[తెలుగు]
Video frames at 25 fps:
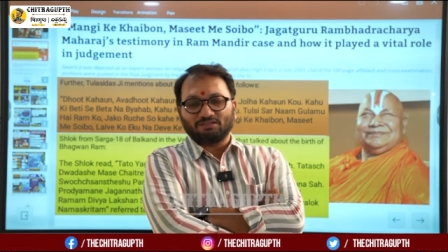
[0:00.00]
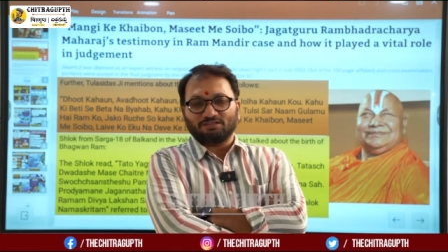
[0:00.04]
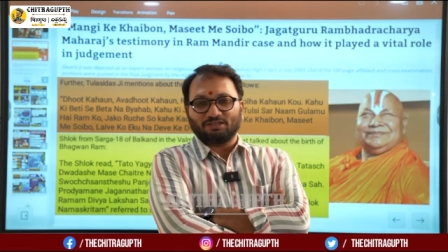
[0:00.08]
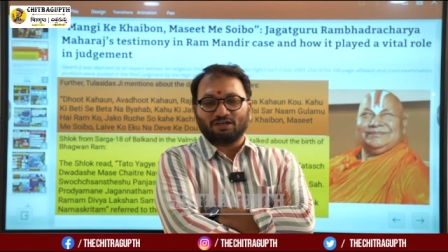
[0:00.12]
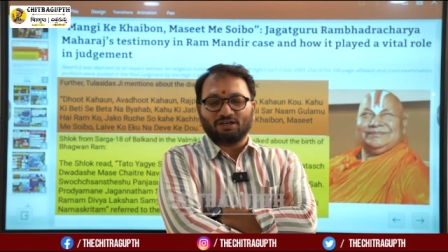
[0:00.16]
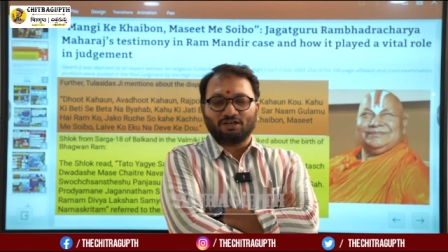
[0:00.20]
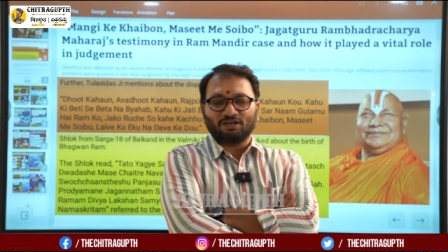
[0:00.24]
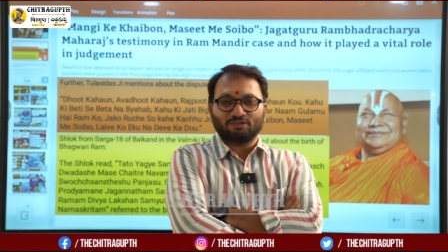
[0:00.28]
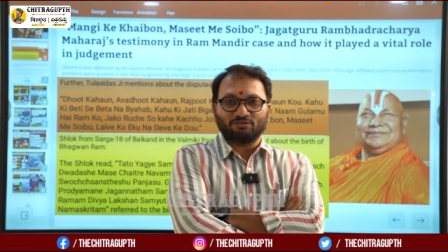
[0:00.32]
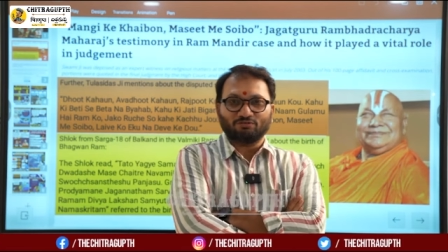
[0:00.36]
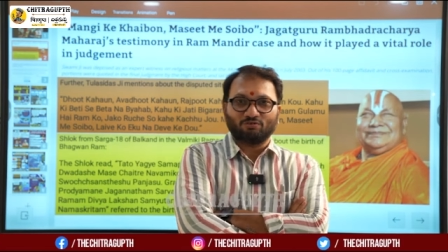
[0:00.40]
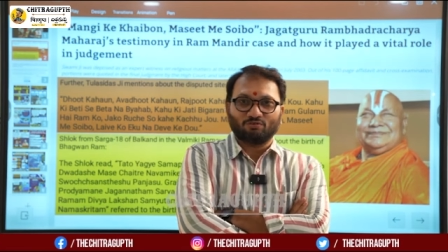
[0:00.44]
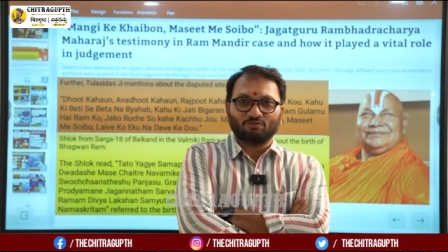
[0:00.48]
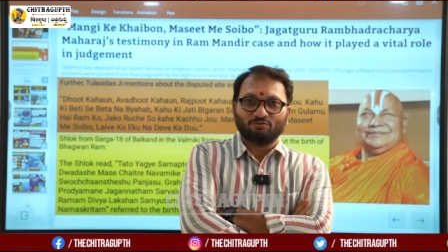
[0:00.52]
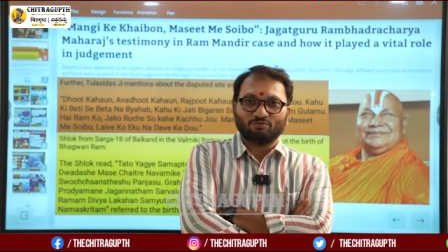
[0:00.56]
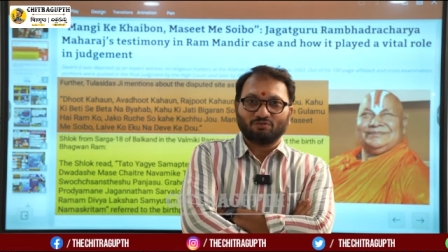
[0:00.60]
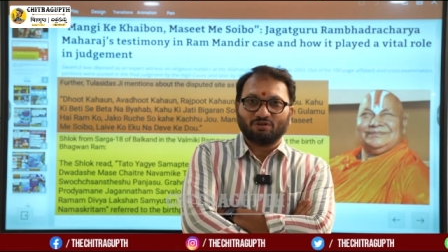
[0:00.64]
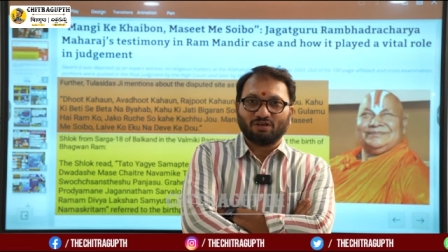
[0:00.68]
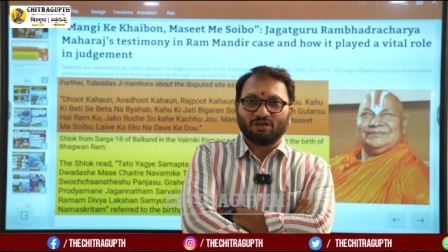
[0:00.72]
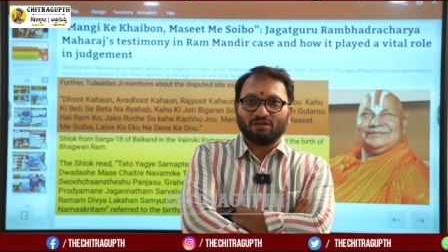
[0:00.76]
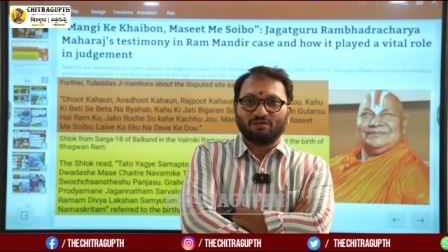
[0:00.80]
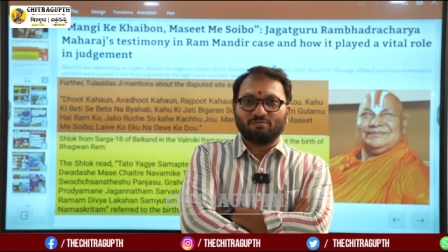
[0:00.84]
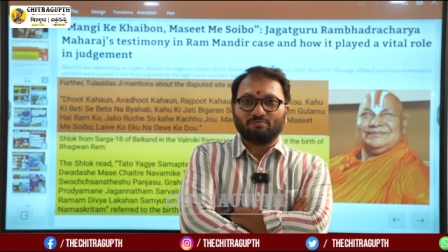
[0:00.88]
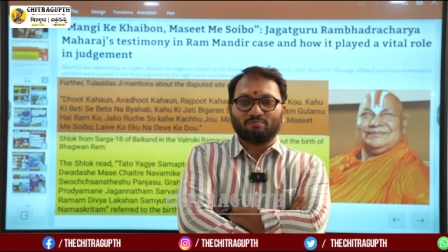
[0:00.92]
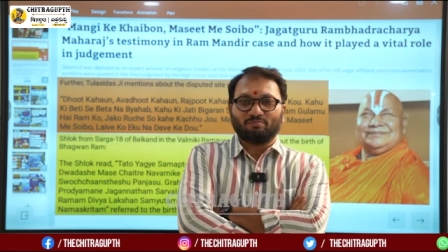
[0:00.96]

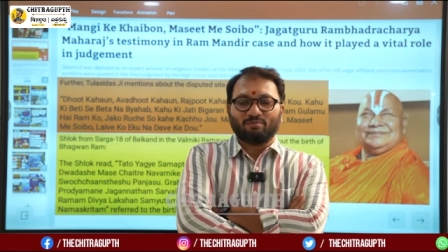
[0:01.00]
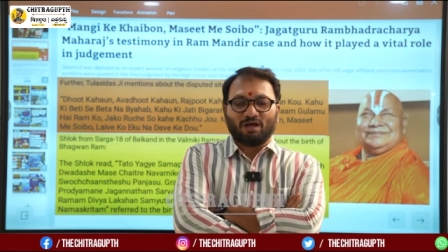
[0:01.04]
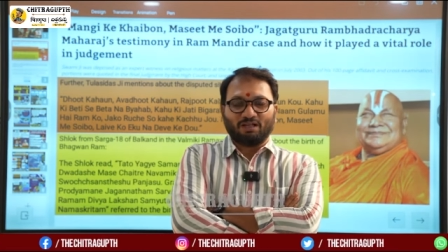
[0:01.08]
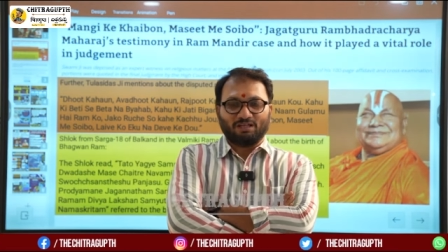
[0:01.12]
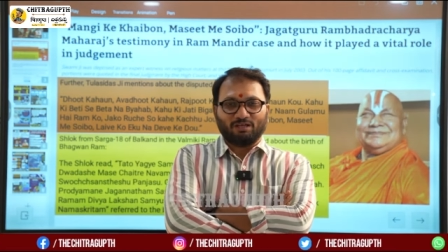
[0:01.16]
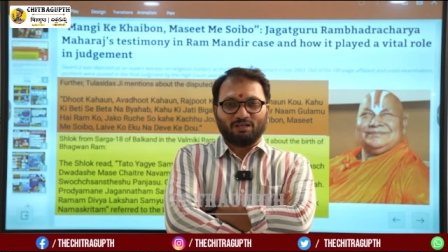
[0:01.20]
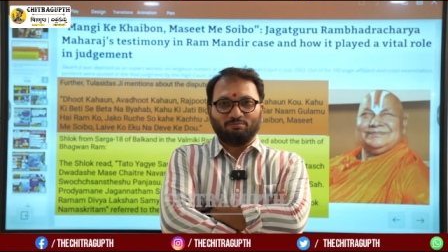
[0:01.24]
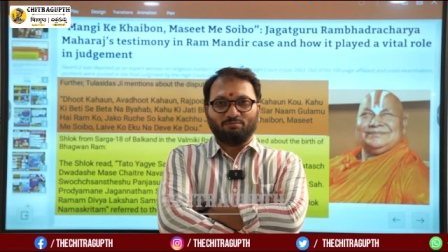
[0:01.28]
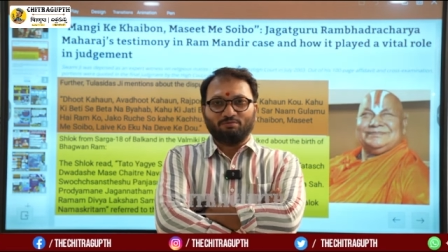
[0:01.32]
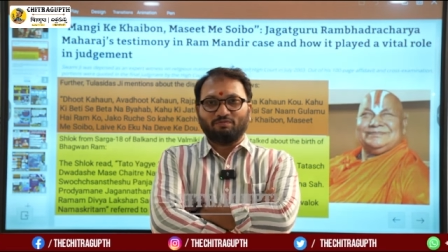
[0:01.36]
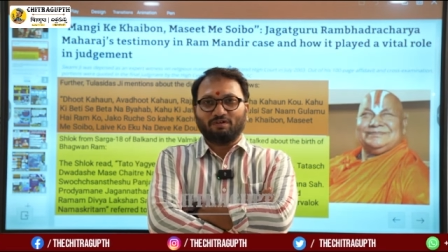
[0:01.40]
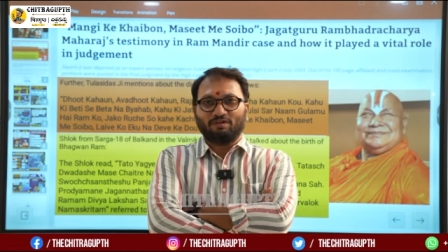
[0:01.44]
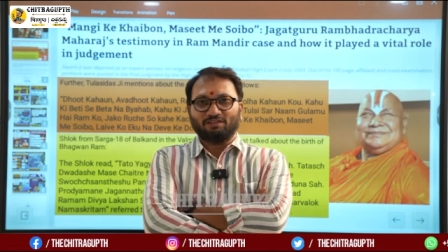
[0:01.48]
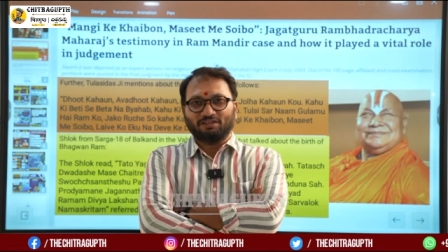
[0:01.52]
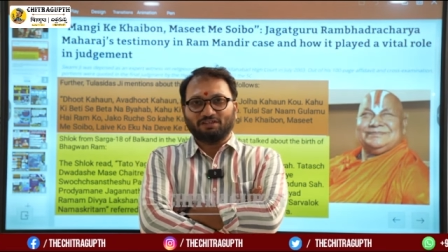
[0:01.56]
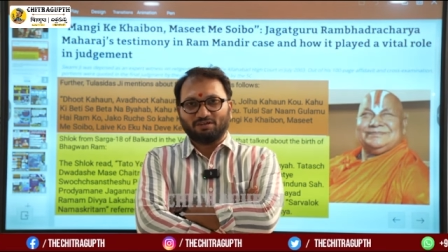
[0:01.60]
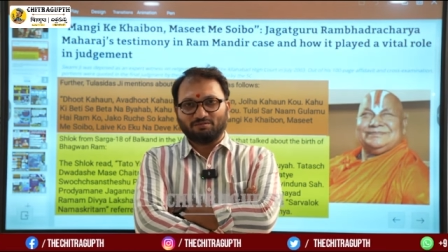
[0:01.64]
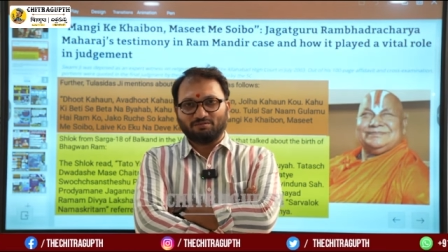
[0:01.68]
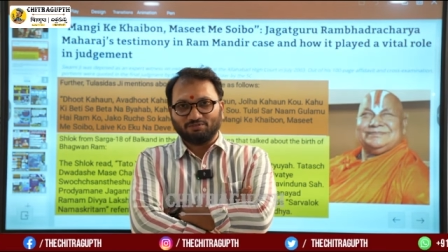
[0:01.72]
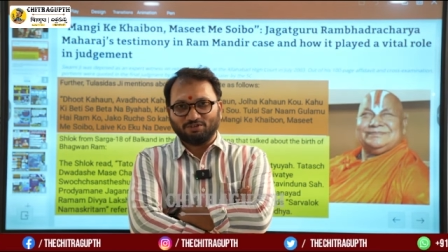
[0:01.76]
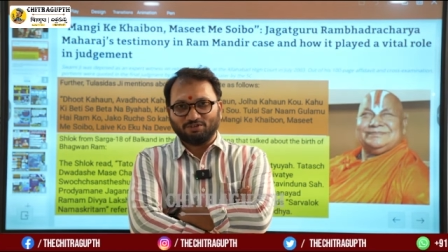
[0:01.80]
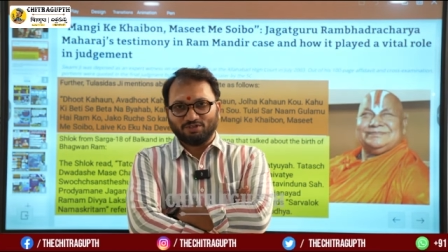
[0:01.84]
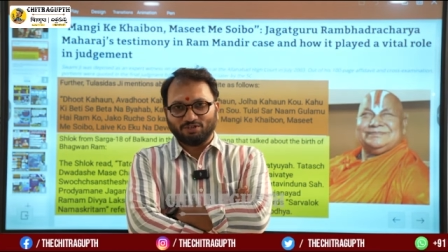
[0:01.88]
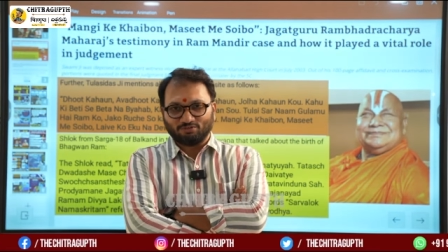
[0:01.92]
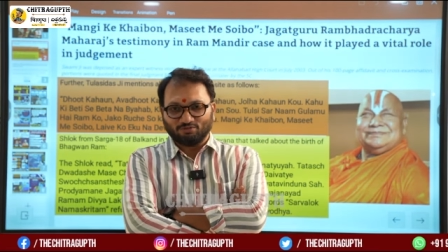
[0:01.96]
జగద్గురుకి
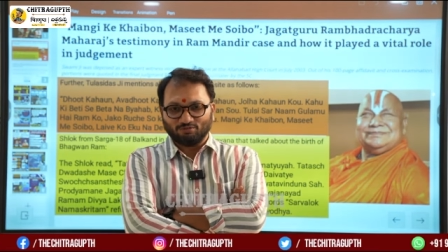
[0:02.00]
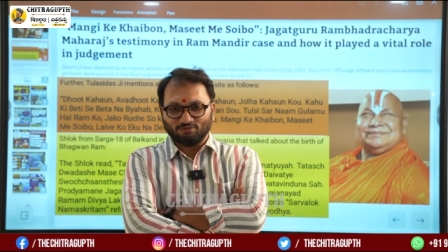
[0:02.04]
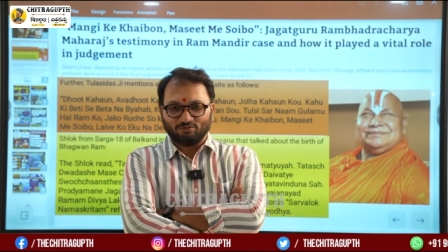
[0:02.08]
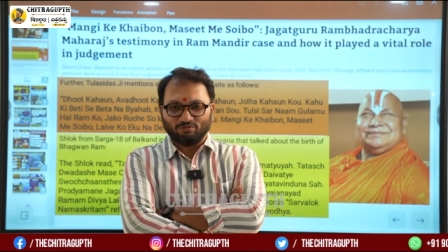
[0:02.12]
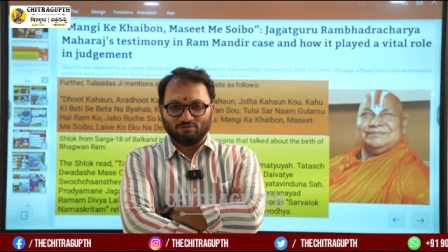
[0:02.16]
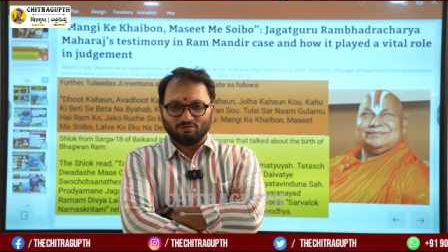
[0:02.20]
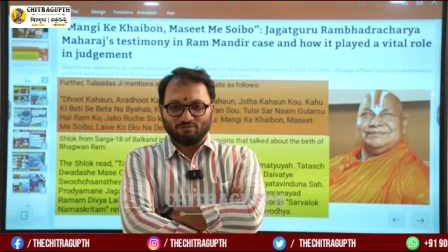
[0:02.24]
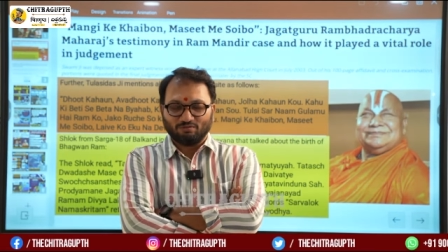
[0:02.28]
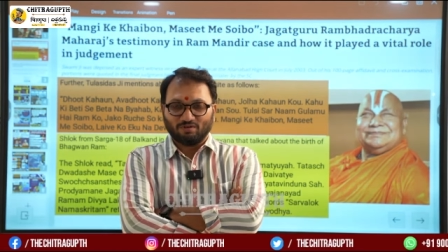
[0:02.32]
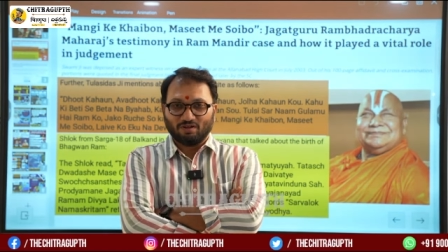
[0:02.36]
పాదాభివందనం చేస్తూ